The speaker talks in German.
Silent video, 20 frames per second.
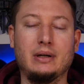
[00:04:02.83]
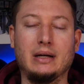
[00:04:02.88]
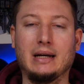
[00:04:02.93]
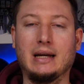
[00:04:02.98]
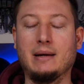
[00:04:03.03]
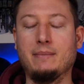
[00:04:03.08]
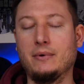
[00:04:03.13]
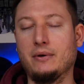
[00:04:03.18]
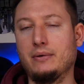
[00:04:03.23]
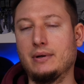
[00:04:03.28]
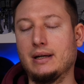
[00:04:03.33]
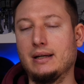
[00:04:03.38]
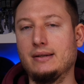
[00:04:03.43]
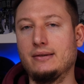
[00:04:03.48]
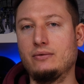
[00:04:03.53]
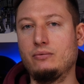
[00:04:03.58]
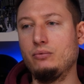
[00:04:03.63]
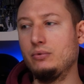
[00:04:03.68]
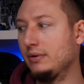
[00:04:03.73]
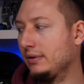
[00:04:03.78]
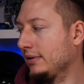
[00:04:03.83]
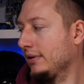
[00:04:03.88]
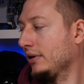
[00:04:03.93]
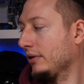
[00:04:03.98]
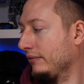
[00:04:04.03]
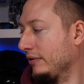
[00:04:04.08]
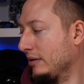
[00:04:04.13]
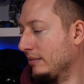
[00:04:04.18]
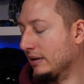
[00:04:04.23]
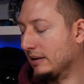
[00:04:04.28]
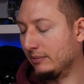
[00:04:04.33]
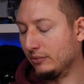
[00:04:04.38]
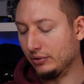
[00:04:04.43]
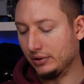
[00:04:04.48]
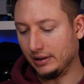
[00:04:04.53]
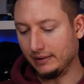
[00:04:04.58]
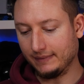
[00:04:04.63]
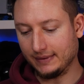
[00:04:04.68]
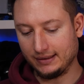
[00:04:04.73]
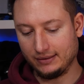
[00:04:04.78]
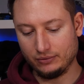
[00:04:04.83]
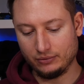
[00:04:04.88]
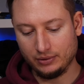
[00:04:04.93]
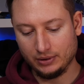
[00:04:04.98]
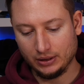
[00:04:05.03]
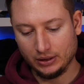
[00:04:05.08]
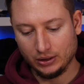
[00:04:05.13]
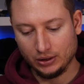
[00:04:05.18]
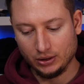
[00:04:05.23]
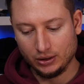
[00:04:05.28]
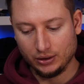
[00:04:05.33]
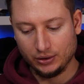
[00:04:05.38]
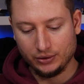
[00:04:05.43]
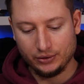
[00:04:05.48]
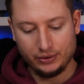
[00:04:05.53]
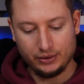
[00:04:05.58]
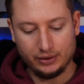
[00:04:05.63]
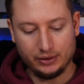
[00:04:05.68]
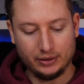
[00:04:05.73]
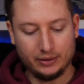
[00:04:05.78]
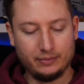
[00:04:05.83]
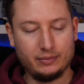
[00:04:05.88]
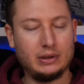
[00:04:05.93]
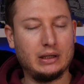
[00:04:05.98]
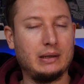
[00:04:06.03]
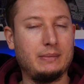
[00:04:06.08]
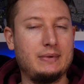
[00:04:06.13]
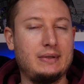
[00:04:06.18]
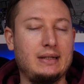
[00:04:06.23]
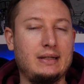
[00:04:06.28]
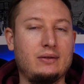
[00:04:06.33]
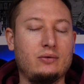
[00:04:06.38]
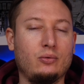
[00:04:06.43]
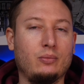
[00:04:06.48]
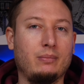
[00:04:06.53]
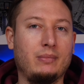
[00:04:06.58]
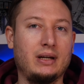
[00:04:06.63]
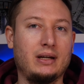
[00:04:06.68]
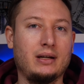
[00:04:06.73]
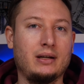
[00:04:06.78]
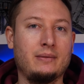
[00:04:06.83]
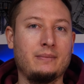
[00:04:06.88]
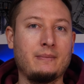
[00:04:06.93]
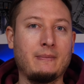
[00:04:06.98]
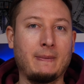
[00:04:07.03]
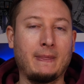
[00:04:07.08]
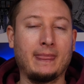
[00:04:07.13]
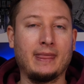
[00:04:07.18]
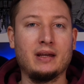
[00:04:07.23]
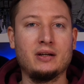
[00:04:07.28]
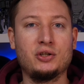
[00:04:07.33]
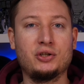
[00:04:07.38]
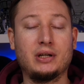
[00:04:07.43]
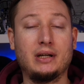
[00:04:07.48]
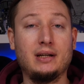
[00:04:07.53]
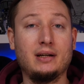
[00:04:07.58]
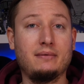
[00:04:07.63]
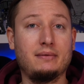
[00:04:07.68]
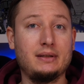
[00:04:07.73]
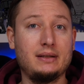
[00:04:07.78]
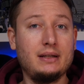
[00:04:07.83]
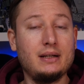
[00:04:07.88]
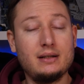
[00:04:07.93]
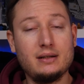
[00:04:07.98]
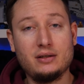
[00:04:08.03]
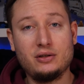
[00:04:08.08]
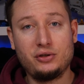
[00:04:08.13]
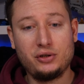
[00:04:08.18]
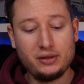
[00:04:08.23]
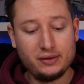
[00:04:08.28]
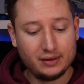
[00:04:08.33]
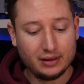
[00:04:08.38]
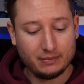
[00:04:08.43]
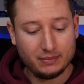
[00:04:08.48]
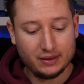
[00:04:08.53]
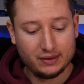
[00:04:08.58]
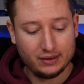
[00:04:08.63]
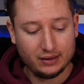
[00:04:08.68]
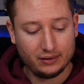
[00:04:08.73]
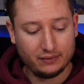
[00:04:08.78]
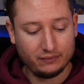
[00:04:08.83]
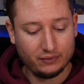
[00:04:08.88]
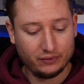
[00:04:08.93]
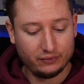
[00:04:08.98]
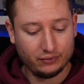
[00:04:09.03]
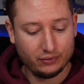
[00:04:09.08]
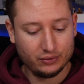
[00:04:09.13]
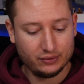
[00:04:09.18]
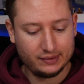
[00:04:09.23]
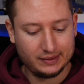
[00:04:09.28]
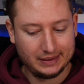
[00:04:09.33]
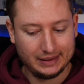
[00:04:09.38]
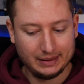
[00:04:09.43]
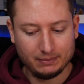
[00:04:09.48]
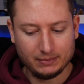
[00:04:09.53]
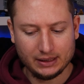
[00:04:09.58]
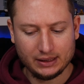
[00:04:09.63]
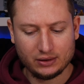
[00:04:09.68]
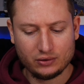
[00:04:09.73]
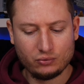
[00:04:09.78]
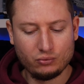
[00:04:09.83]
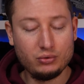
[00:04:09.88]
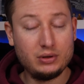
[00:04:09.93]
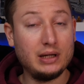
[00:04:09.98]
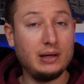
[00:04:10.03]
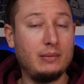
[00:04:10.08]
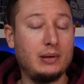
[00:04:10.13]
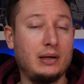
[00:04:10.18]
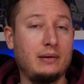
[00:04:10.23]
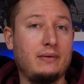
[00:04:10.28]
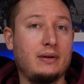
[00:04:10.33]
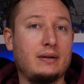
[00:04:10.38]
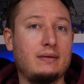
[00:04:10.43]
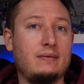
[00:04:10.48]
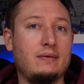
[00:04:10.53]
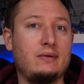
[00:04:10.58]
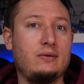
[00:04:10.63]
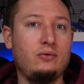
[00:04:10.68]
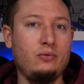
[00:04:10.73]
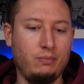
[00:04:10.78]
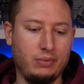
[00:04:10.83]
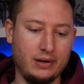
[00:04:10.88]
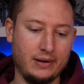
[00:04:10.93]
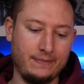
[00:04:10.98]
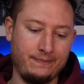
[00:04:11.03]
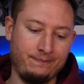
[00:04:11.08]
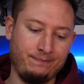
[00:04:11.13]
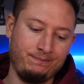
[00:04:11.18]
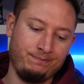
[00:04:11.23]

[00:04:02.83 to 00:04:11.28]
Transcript: Erkennt man auch alles gut, genau wie bei der Mulking-Version. Ähm, da gibt es nichts zu meckern. Steinequalität ist gista wie ich finde, ziemlich gut. Die Klemmkraft ist super.